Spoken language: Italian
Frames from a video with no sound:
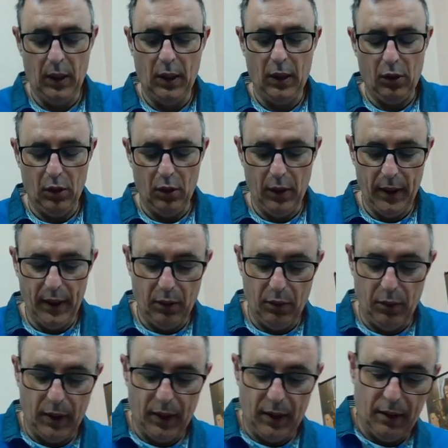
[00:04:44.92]
collego in
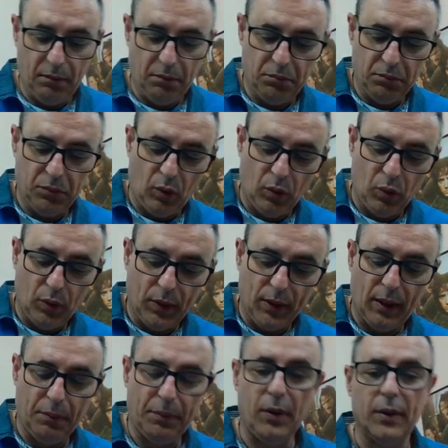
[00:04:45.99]
una, qualunque delle
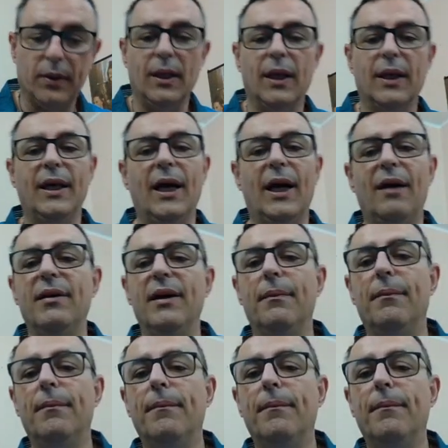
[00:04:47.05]
porte la chiave.